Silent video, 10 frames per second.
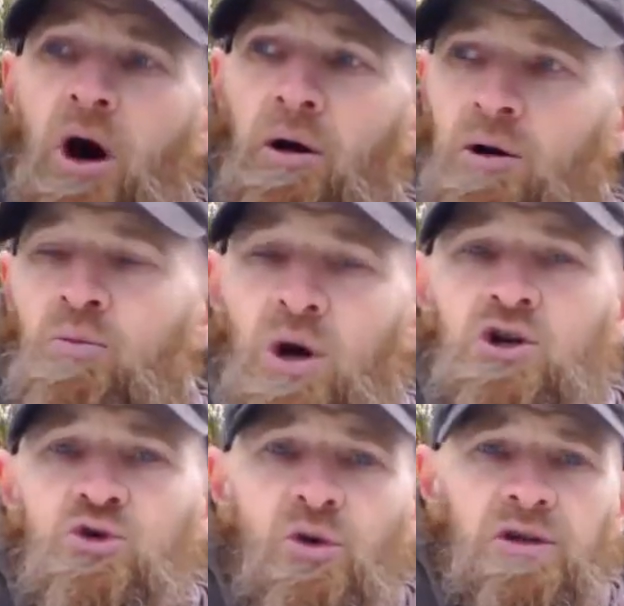Euh,
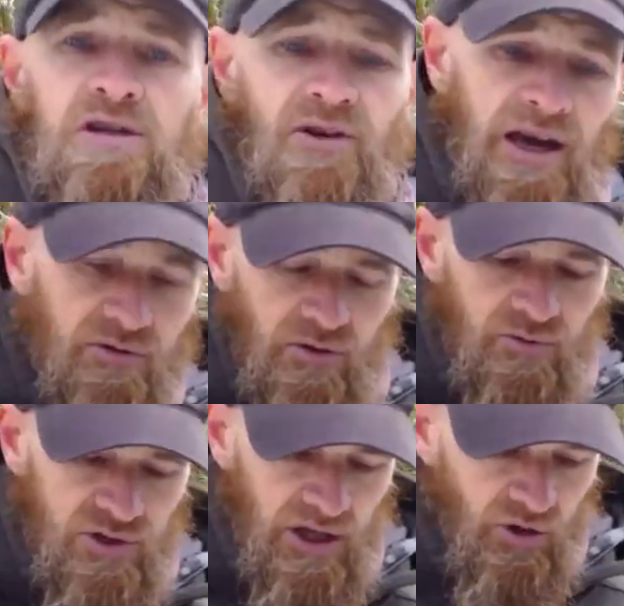moi je suis en hiver, vous, vous